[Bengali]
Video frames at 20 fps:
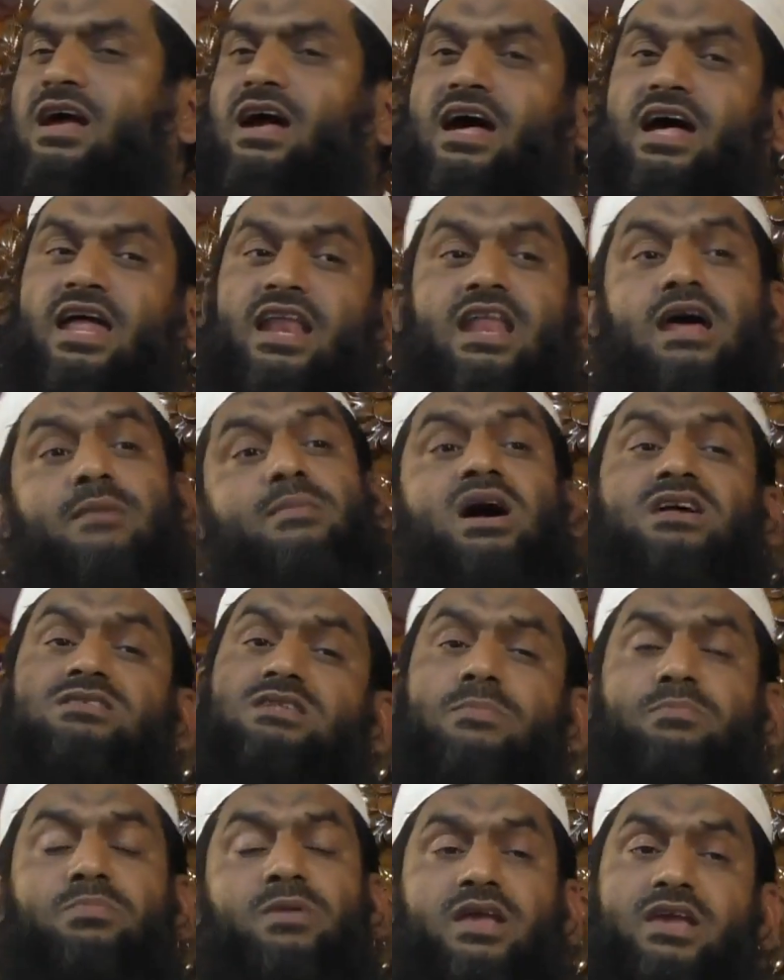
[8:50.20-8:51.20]
নামাজ
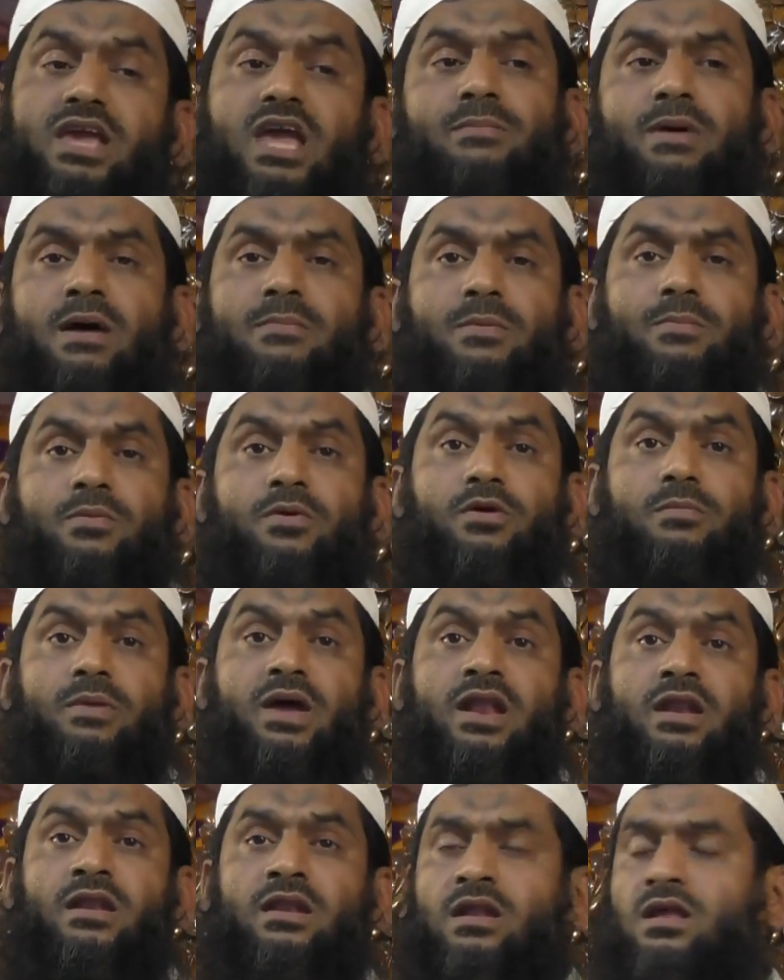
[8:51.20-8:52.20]
আপনি কিভাবে পড়বেন
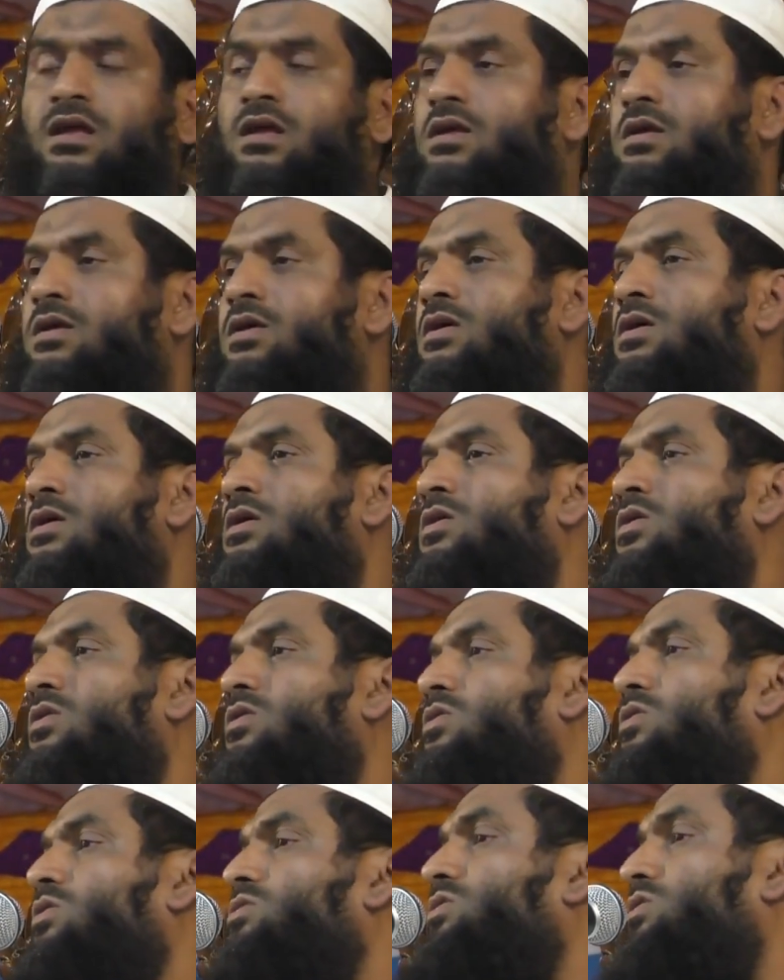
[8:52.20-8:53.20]
পড়বেন ও
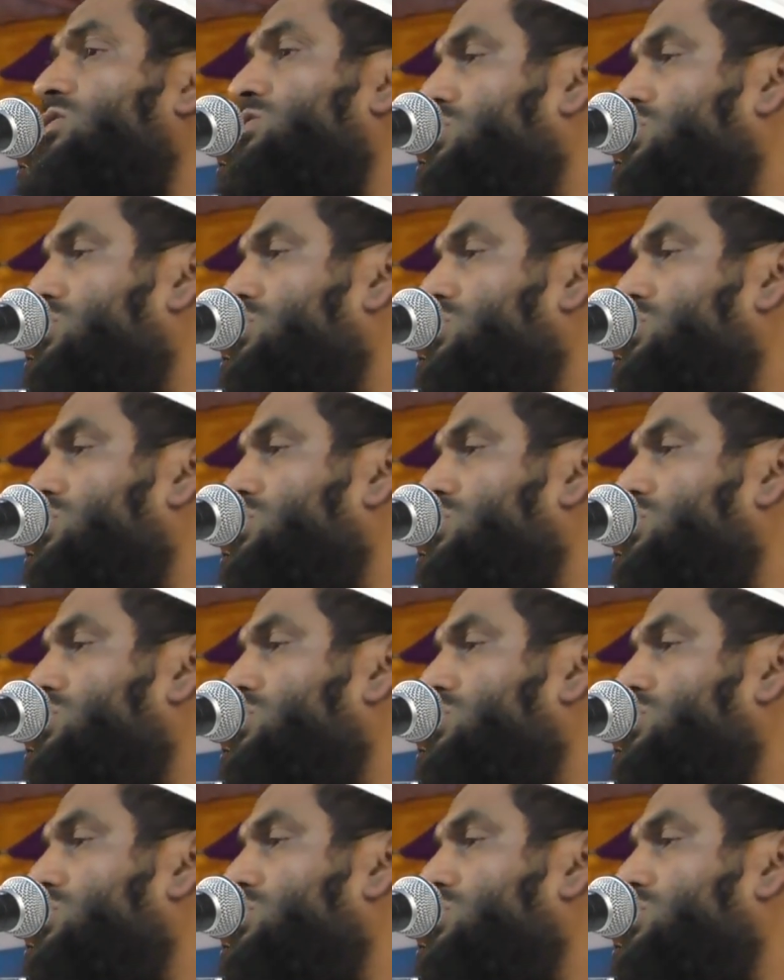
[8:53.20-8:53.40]
দোস্ত